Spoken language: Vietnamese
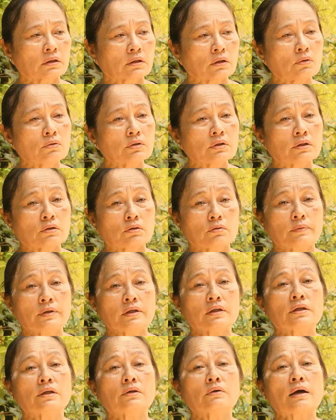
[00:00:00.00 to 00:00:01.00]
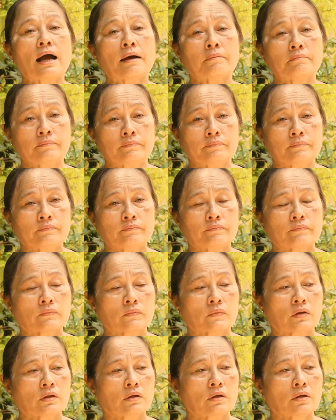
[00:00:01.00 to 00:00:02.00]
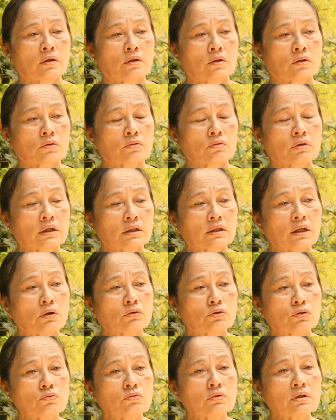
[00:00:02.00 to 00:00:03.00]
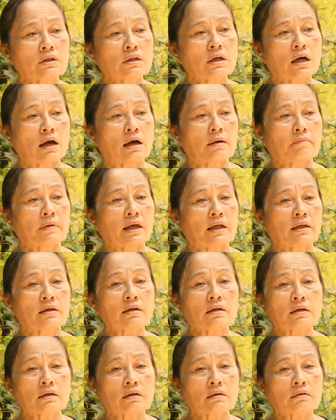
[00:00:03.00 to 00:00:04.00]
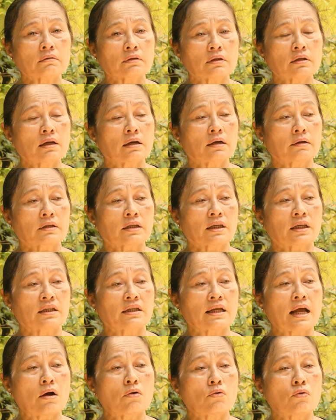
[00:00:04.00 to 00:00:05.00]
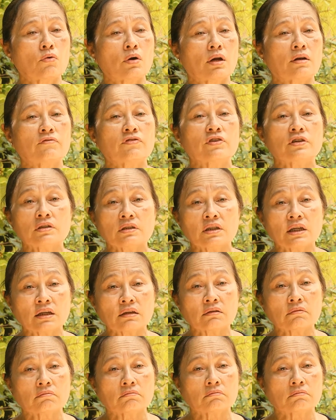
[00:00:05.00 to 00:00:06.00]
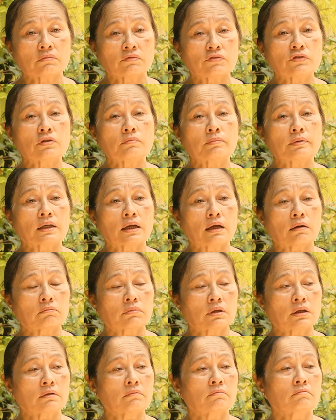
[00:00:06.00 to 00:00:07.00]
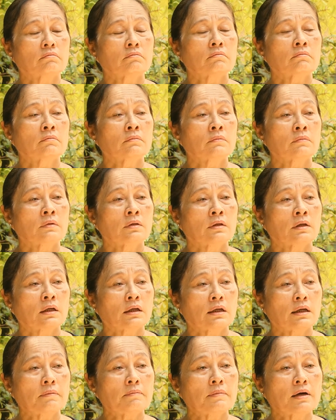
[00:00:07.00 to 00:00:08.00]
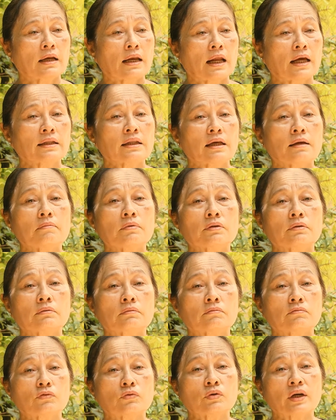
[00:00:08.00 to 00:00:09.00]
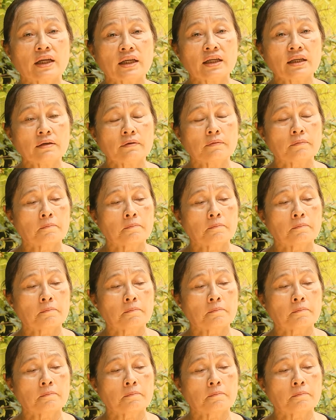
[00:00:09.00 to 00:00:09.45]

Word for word: tôi thì tôi biết nhiều hàm tôi nghĩ thâu súng cái nhà mẹ nhất tức là chị dâu của anh Phương á anh Phương việc làm đó để mà lấy thêm vũ khí